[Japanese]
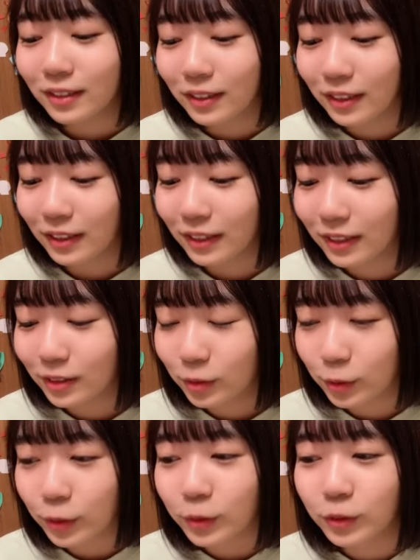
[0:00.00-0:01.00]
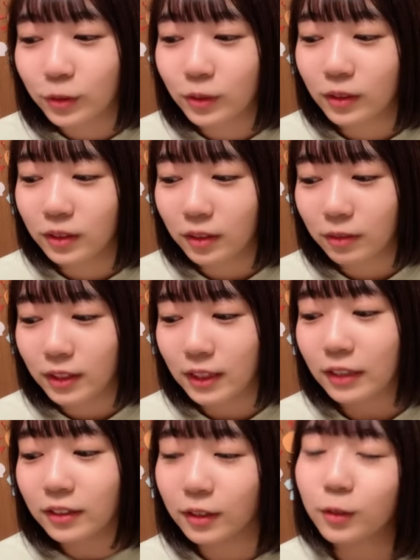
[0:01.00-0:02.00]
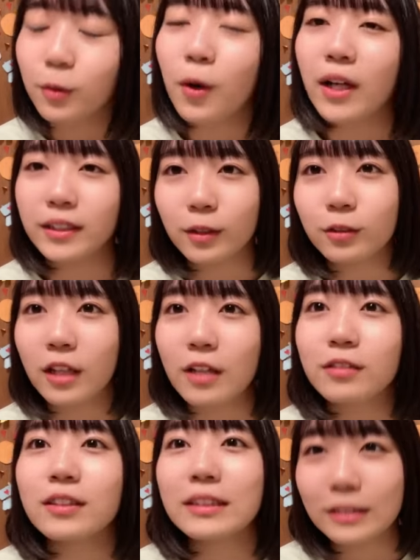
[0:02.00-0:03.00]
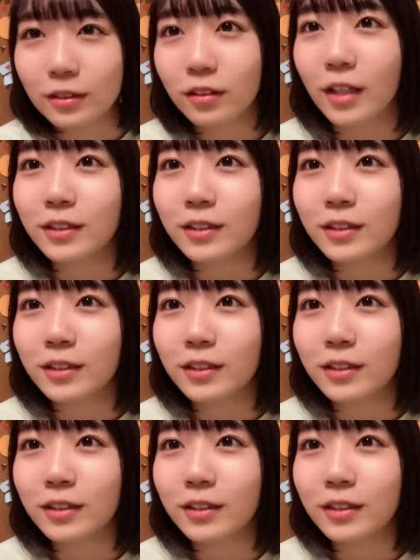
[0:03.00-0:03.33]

なんかねそれこそなんか私あずあずとご飯行ったことあるんですけど